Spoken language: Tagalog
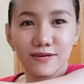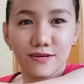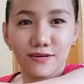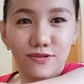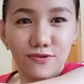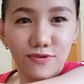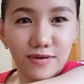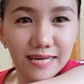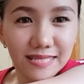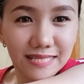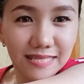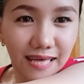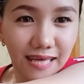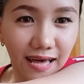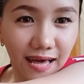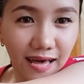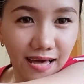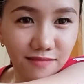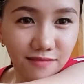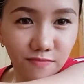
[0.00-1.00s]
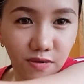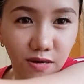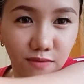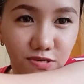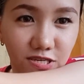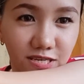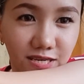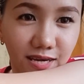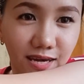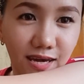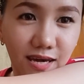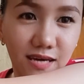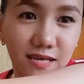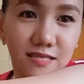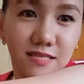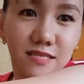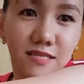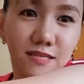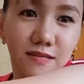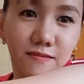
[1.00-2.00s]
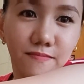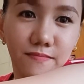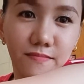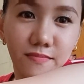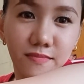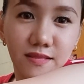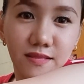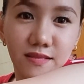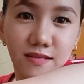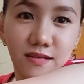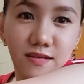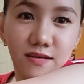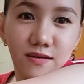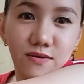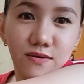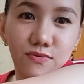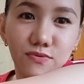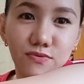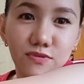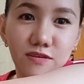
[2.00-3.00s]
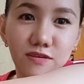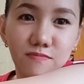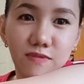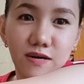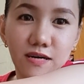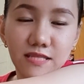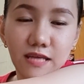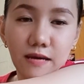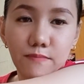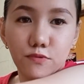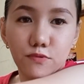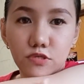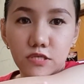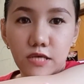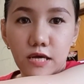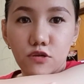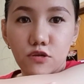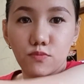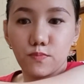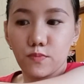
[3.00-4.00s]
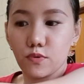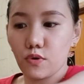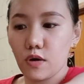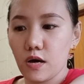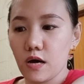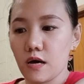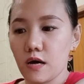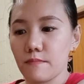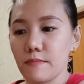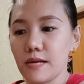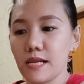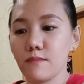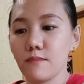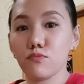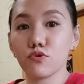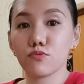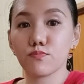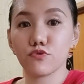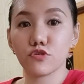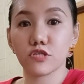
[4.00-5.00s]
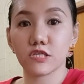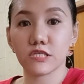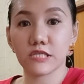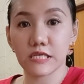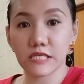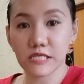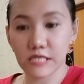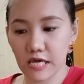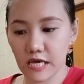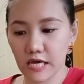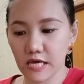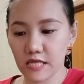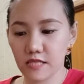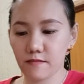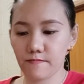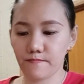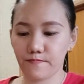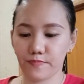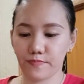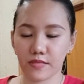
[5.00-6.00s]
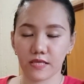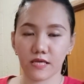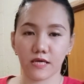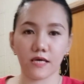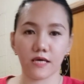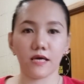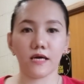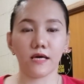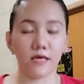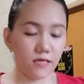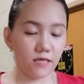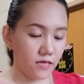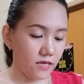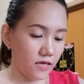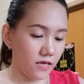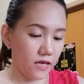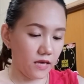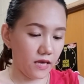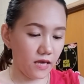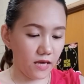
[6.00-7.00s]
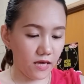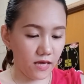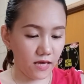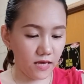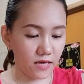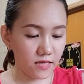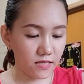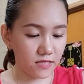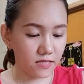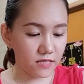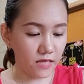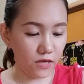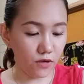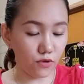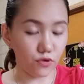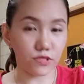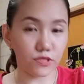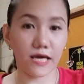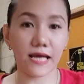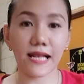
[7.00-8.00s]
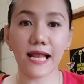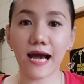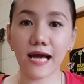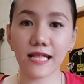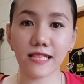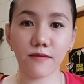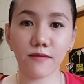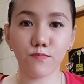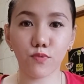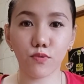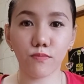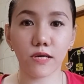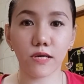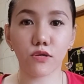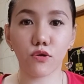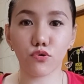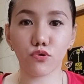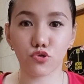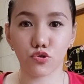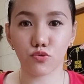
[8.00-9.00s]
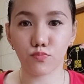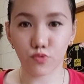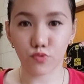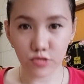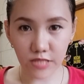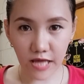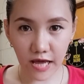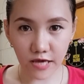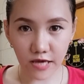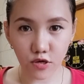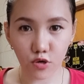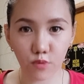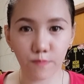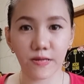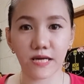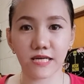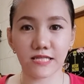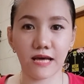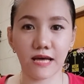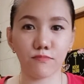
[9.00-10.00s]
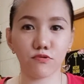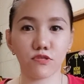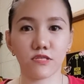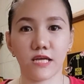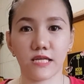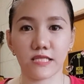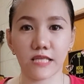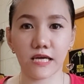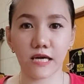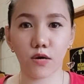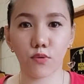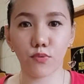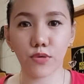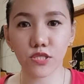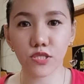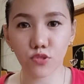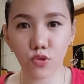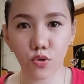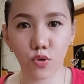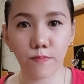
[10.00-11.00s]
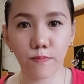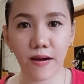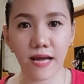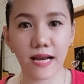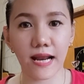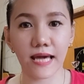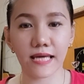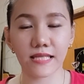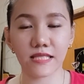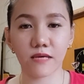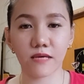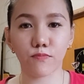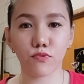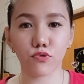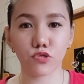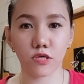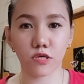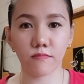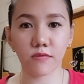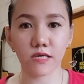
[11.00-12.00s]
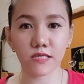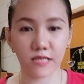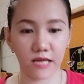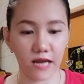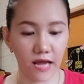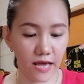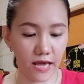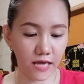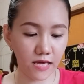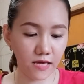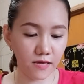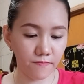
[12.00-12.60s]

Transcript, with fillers: Look at that, mom. She's. 'Di ba? Tapos ano po, ah, malambot po siya sa skin. And, ayun, kailangan lang po mag-lotion po tayo pagkatapos natin gawin to para hindi po siya mag-dry.